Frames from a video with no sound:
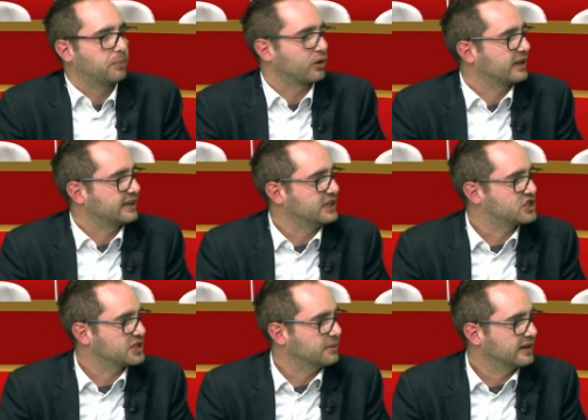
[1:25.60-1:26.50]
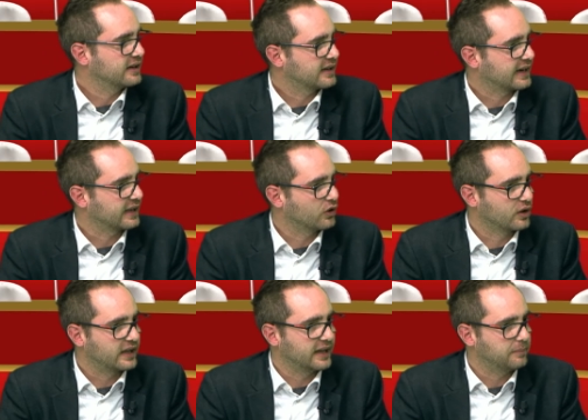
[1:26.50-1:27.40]
importantissima.
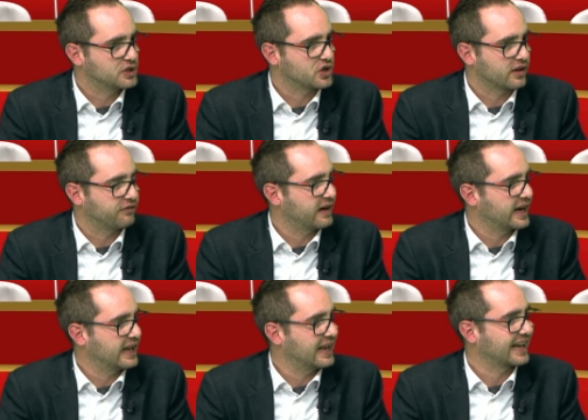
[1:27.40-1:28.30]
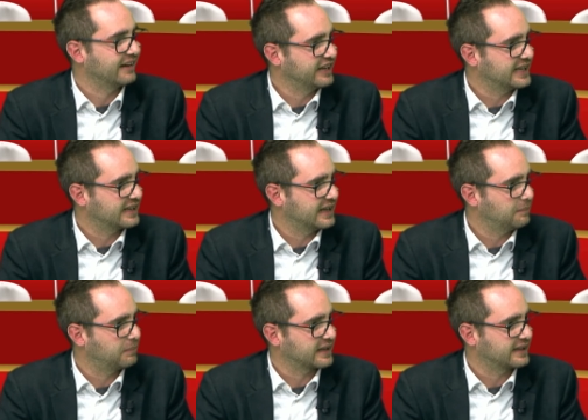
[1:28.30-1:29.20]
Credo che bisogna fare la
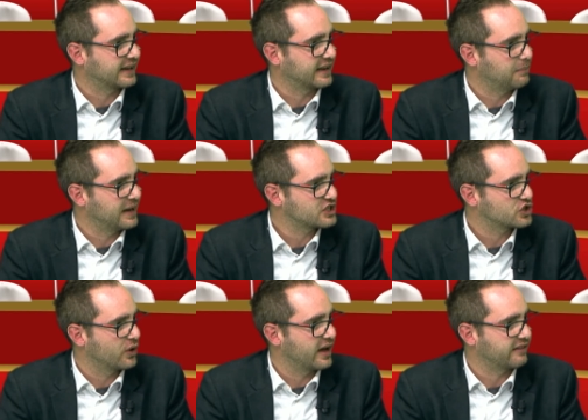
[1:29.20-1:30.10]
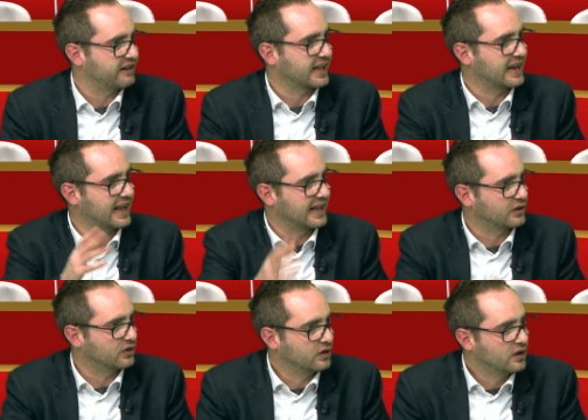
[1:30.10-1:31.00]
gavetta, partire dal basso e arrivare
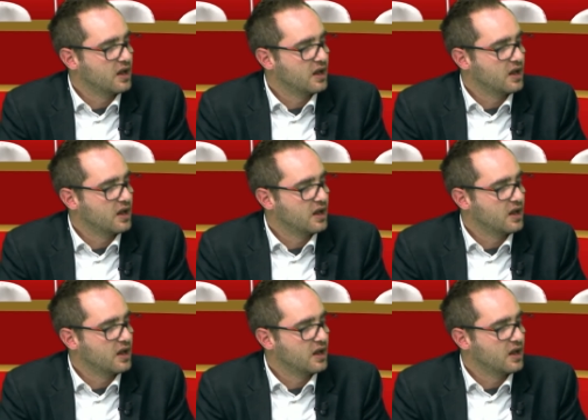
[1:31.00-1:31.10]
all'alto.